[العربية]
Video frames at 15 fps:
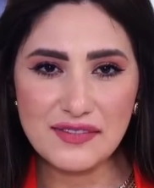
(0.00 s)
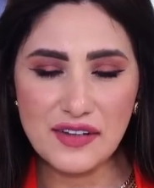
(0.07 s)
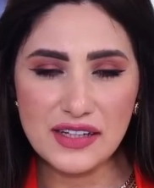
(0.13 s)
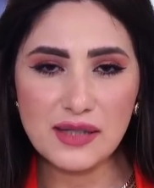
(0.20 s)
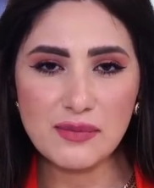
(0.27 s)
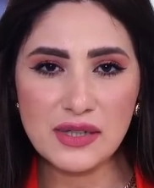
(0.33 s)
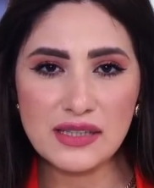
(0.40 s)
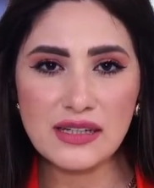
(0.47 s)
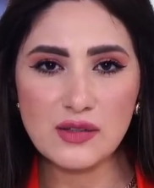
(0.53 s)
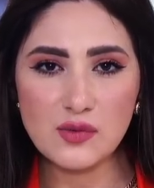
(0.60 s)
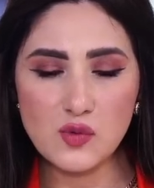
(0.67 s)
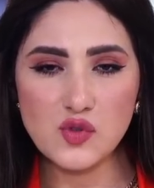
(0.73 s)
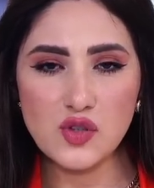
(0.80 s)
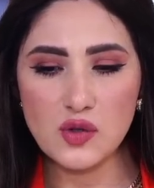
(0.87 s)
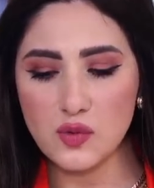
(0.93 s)
فاتمنى
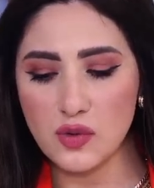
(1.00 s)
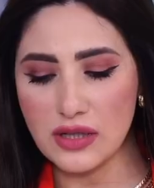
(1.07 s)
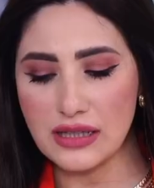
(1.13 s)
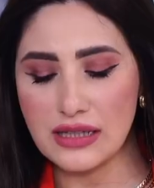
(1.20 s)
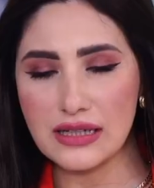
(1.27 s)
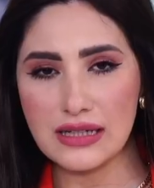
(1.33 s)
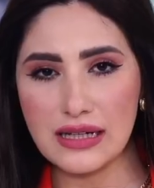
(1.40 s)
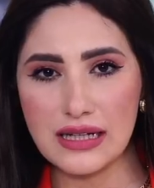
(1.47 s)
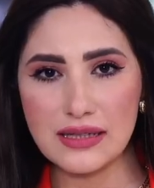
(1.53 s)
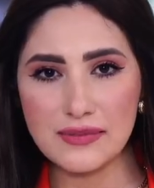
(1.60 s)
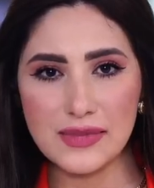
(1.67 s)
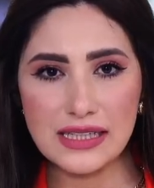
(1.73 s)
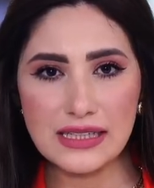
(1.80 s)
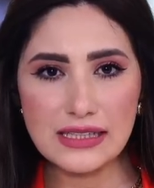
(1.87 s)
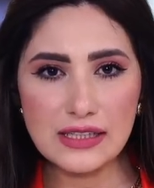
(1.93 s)
توصلوا هذه
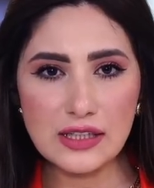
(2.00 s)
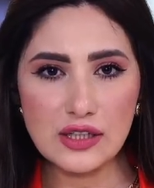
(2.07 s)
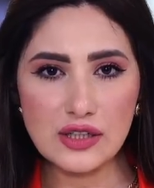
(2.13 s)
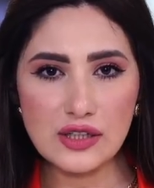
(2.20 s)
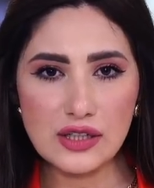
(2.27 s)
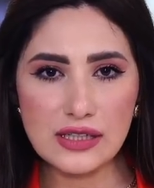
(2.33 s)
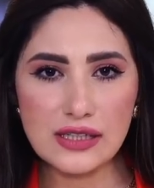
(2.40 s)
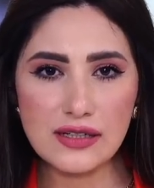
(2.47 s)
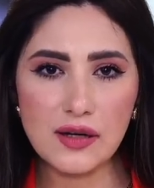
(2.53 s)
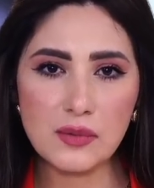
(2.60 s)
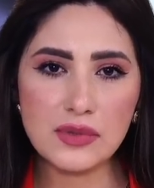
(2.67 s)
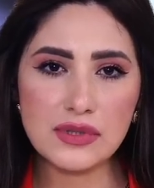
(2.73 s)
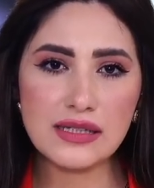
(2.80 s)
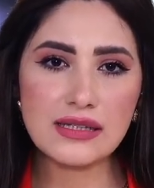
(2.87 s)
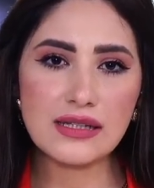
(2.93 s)
الكلمات الرقيقه
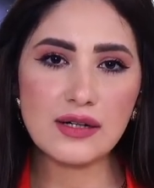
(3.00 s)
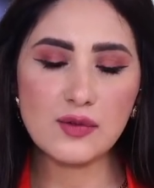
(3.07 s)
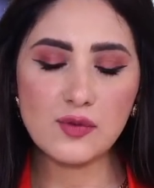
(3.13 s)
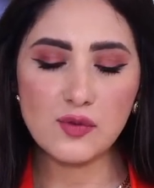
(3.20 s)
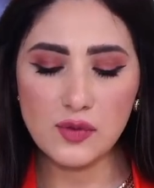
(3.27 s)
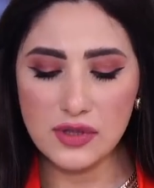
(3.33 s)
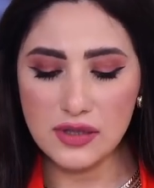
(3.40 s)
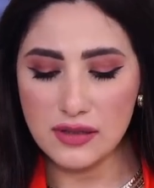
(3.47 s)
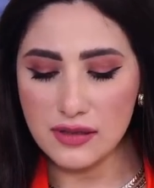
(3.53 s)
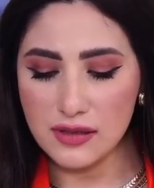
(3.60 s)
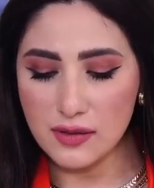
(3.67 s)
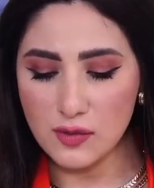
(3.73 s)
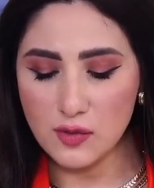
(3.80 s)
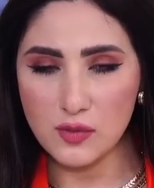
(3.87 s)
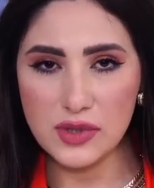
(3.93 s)
مننا
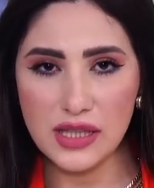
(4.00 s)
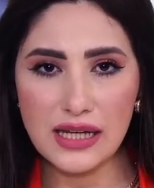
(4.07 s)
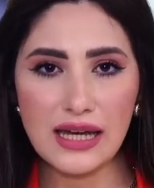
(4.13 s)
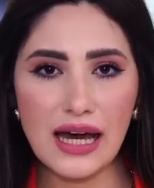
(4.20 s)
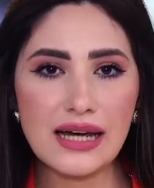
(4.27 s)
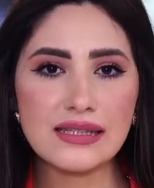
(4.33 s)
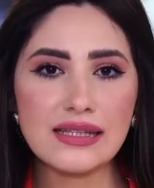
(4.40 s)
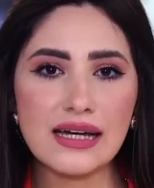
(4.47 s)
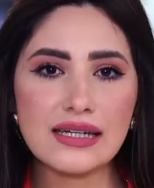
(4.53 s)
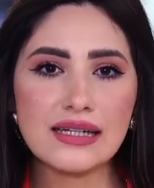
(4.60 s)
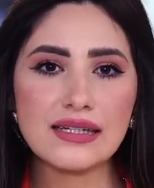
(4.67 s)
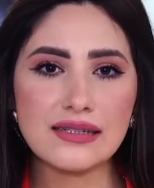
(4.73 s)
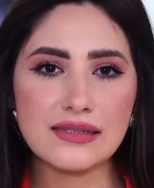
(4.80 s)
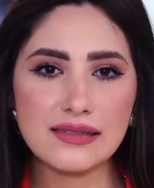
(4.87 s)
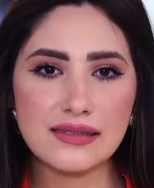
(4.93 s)
ومن اي حد
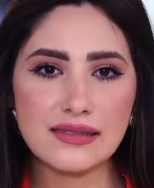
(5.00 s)
اكيد